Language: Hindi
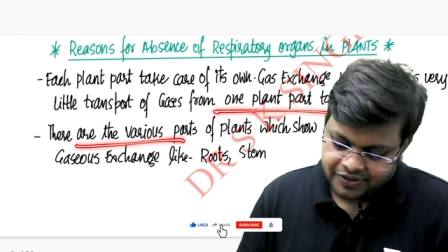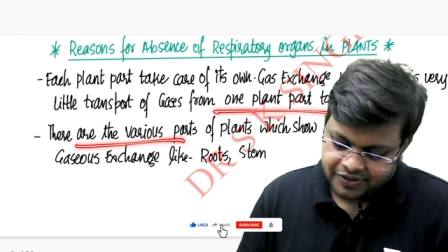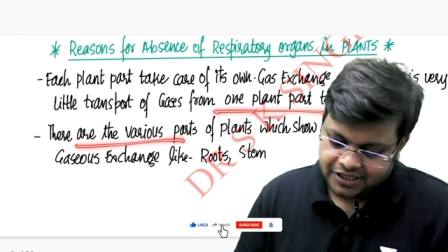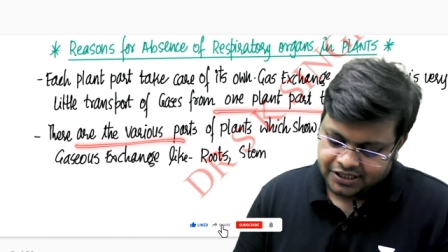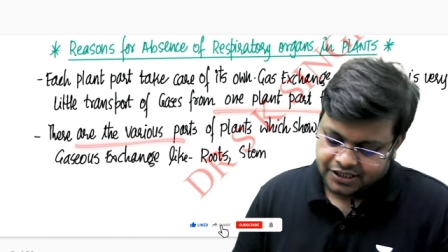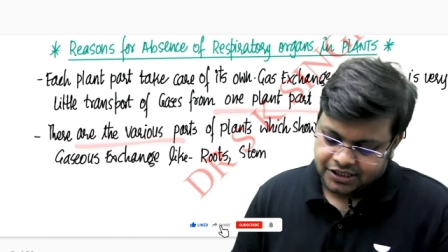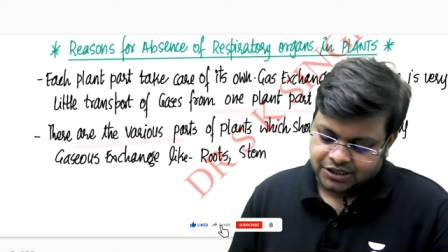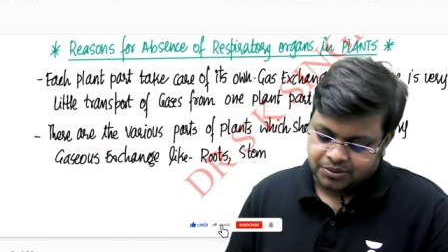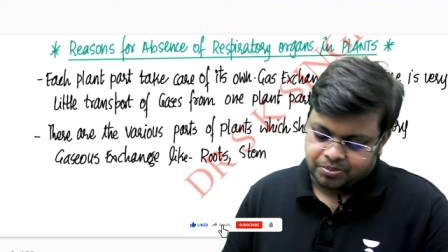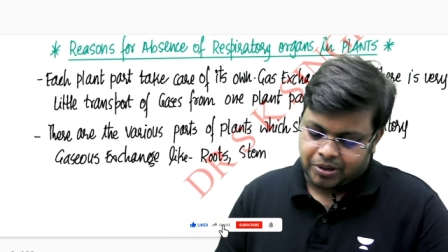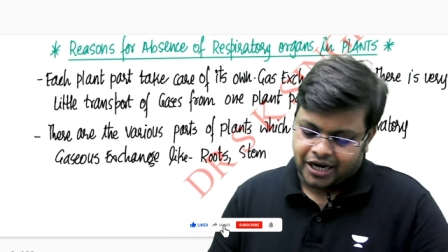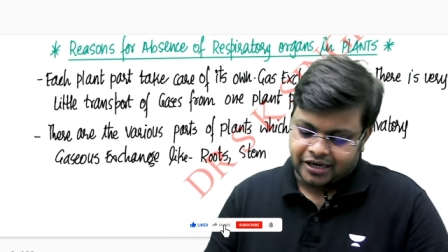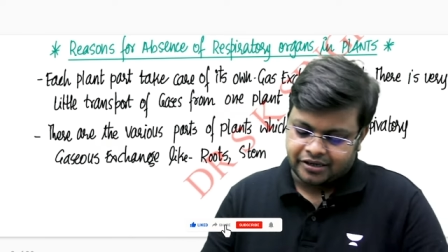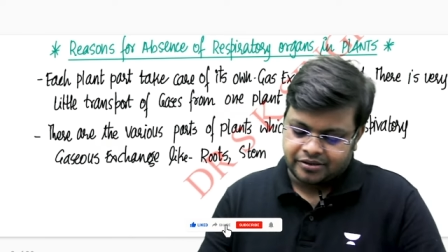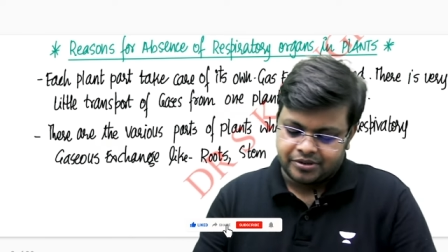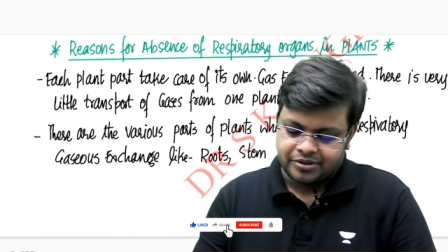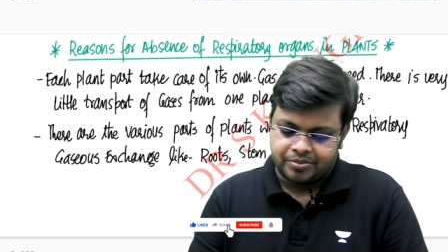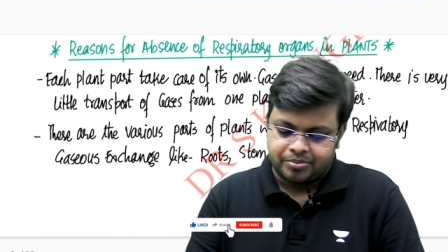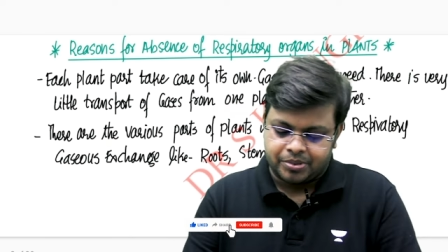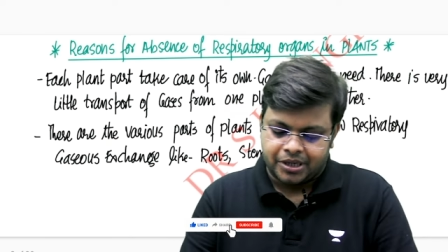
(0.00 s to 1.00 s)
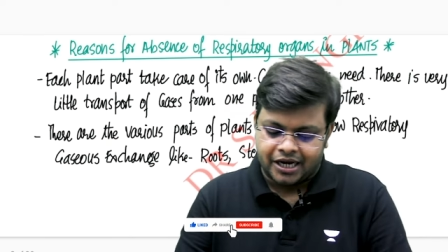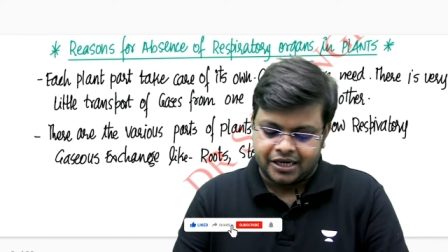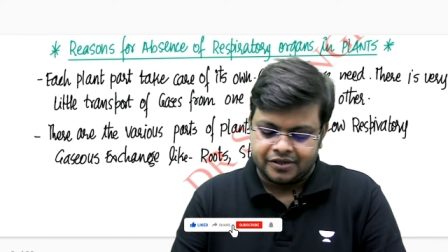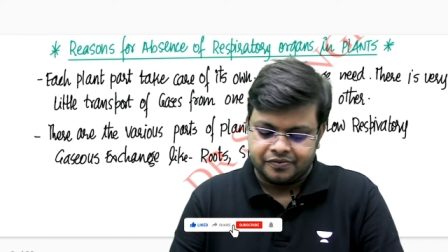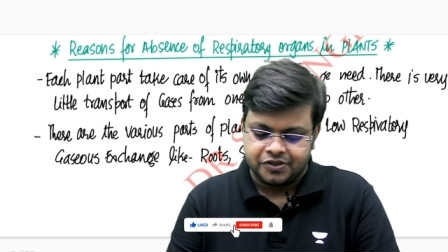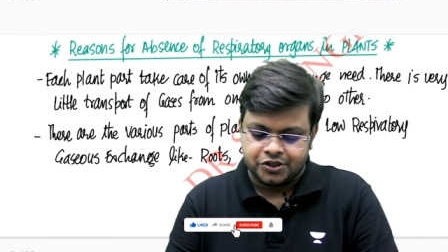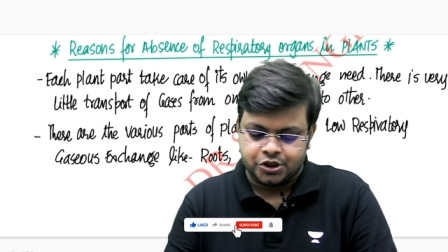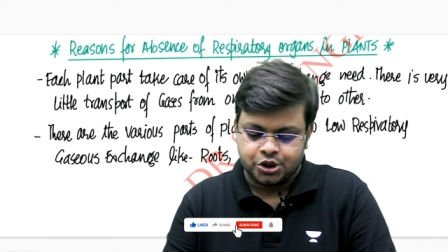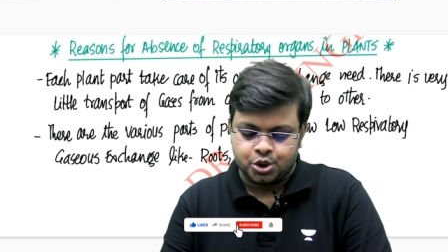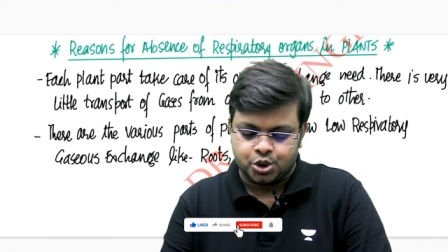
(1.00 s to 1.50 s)
वेरियस पार्ट ऑफ द प्लांट
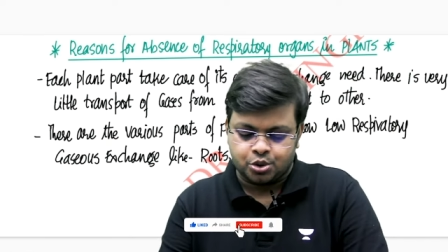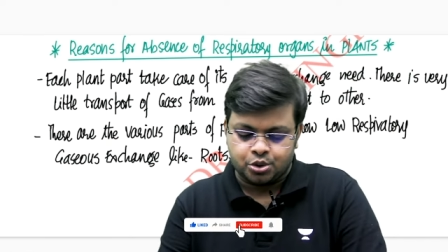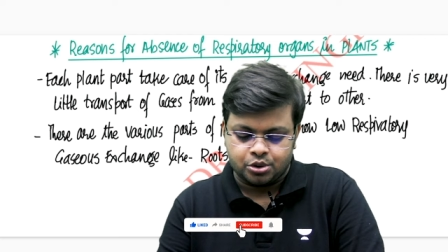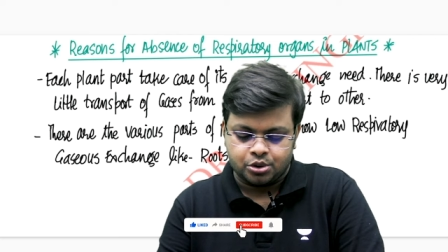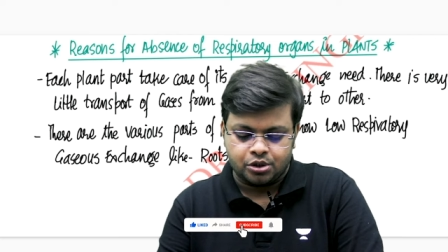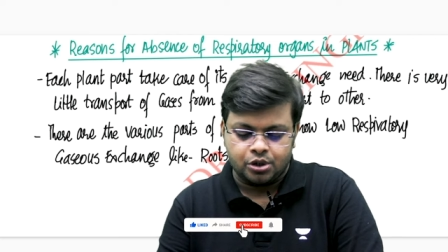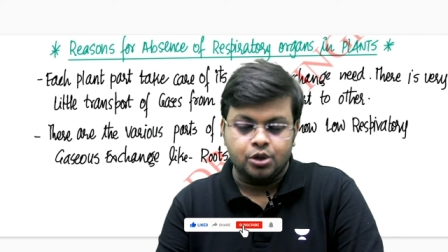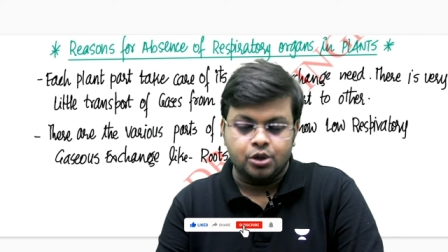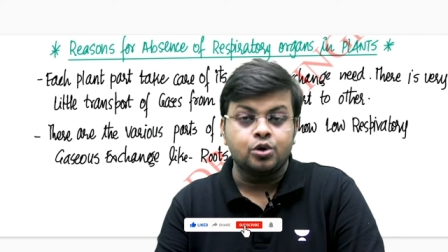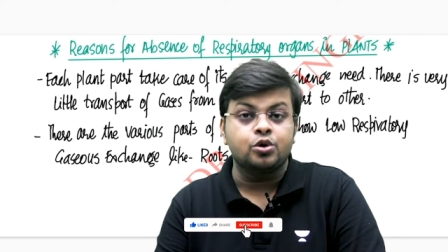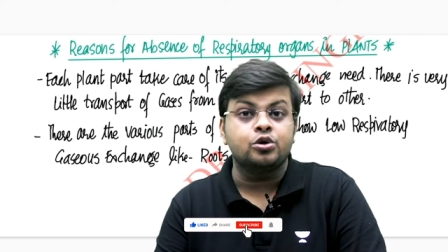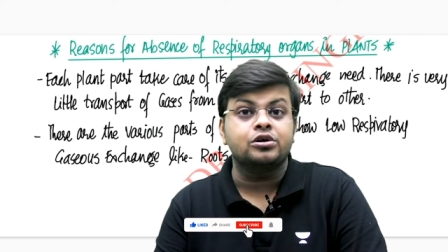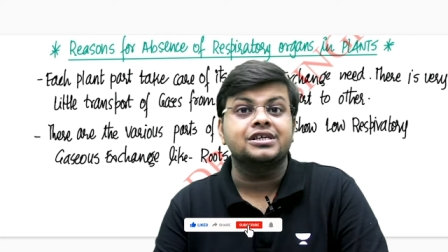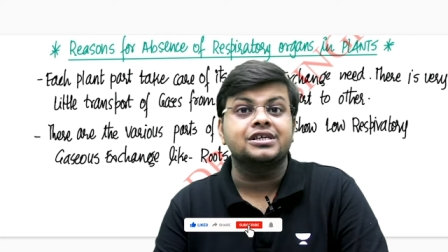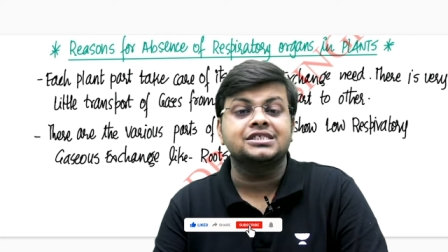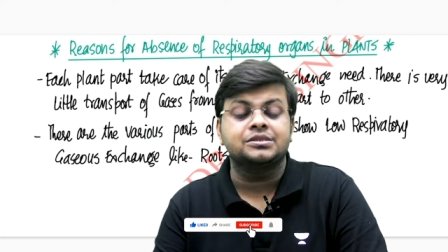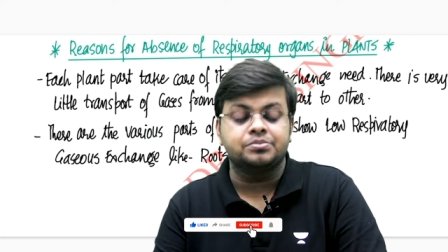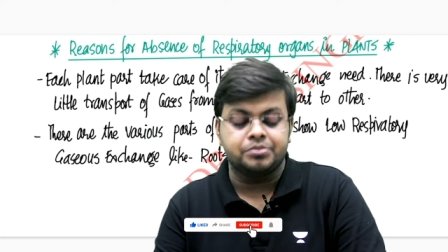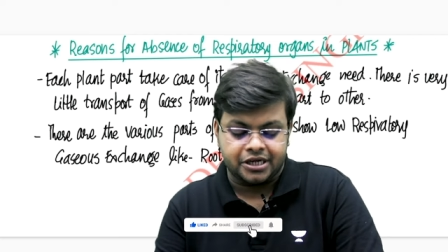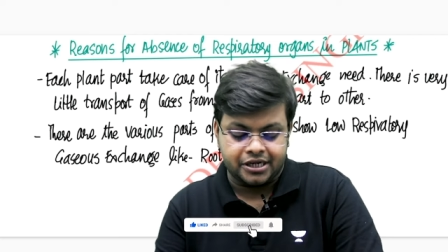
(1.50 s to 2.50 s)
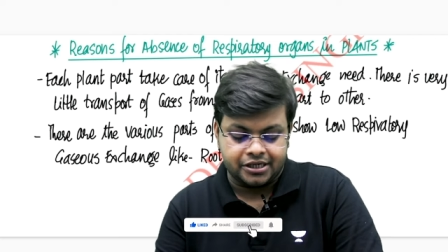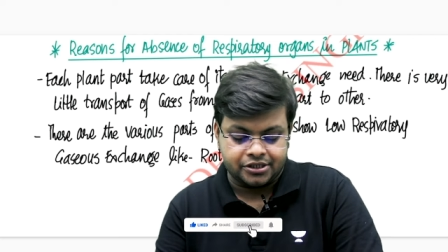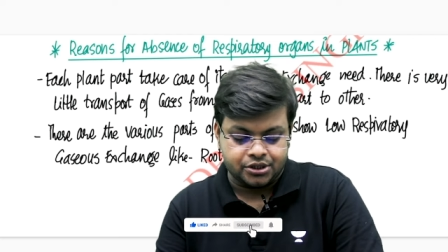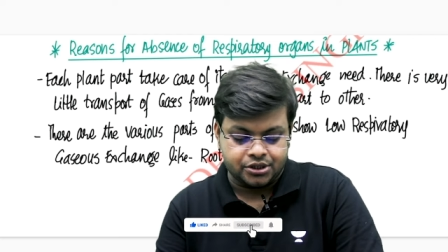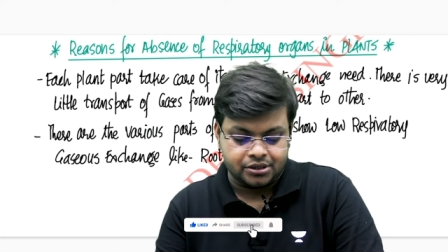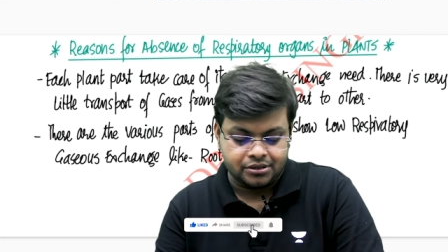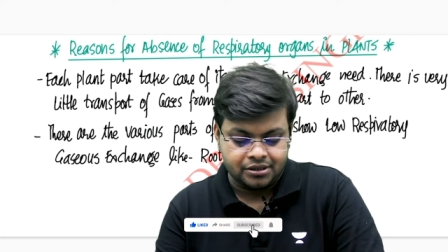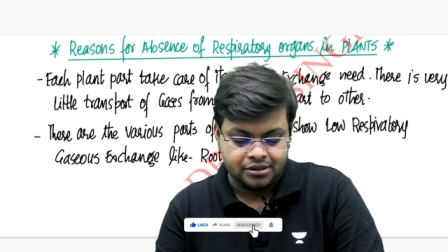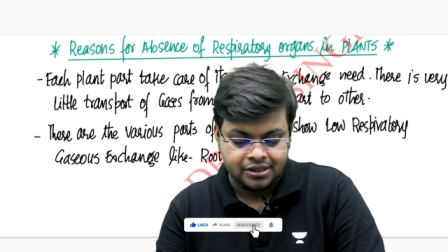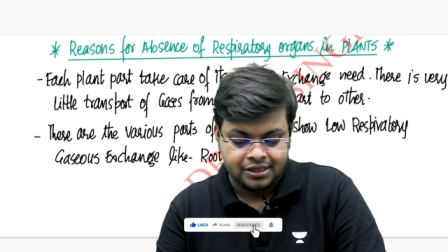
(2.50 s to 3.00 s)
विच शो लो
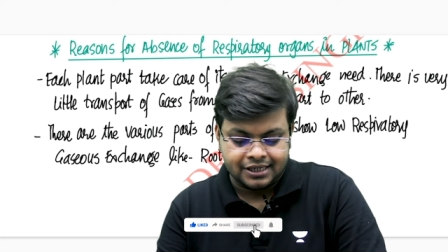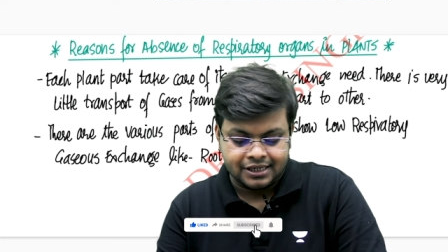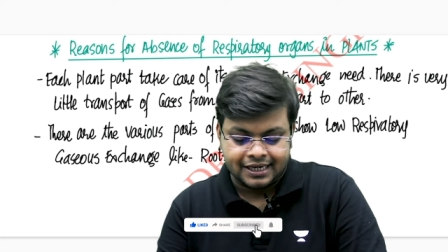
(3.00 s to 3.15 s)
रेस्पिरेशन